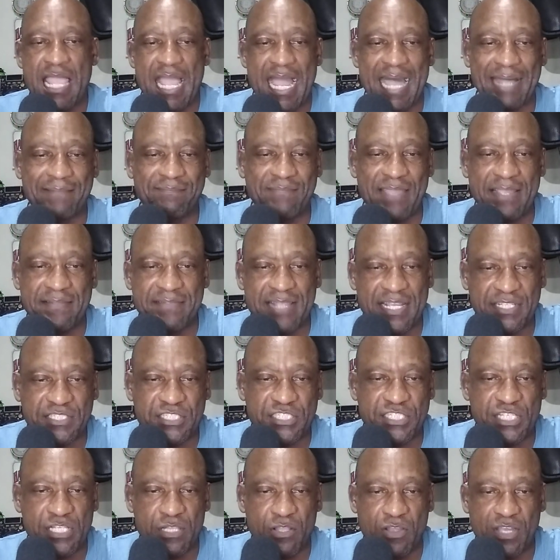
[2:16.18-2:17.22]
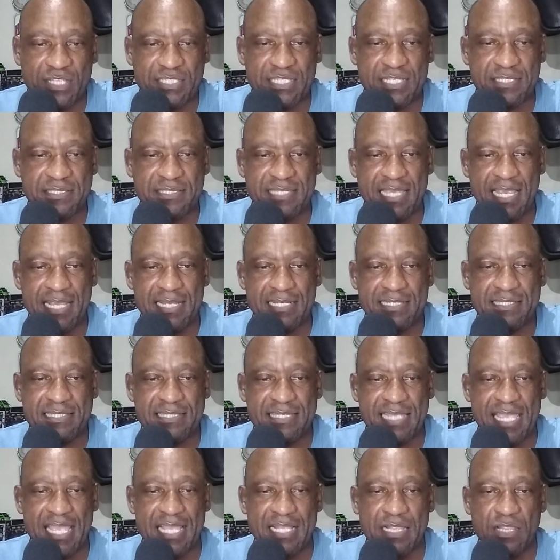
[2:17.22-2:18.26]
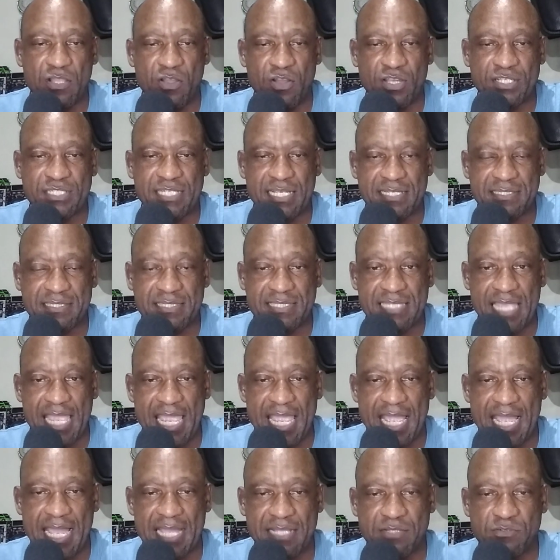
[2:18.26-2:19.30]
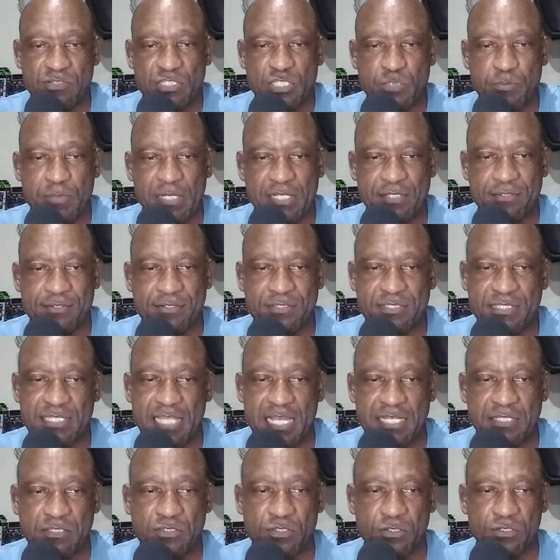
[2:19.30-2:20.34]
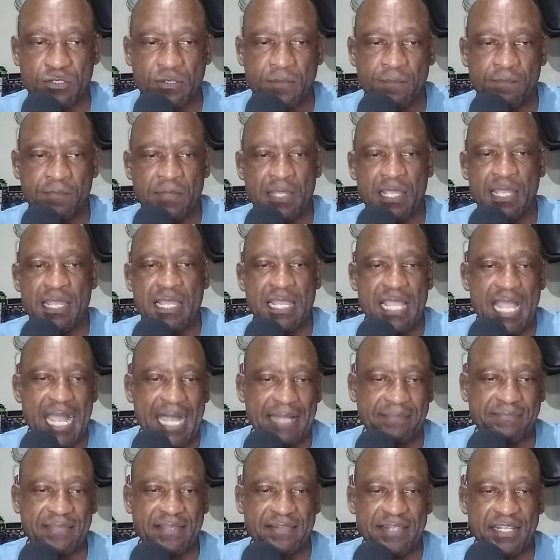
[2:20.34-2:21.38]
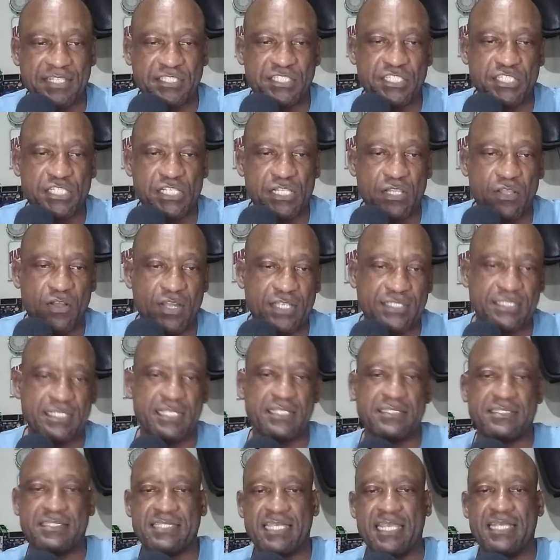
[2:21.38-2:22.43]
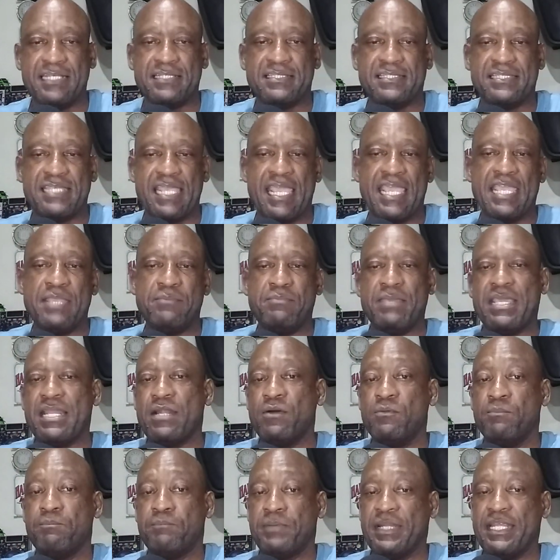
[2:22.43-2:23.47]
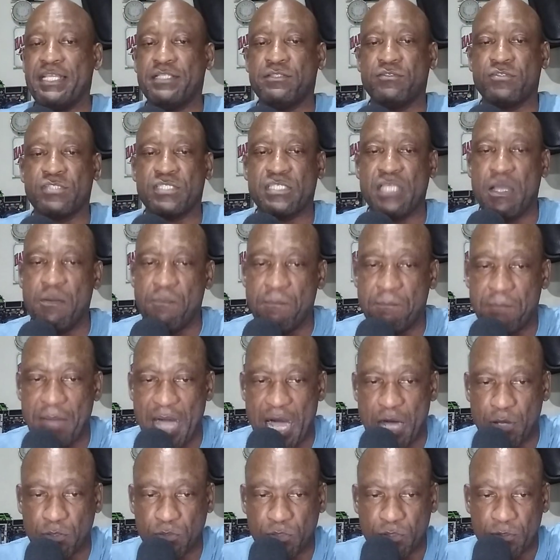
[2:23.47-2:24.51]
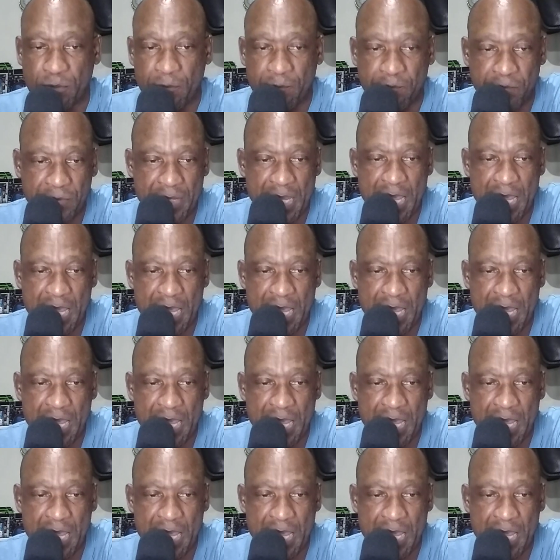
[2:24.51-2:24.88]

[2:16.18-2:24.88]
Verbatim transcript: Atendente de loja 6C, loja Serra, no Espírito Santo. Atendente de loja 6C, Ribeirão Preto, São Paulo.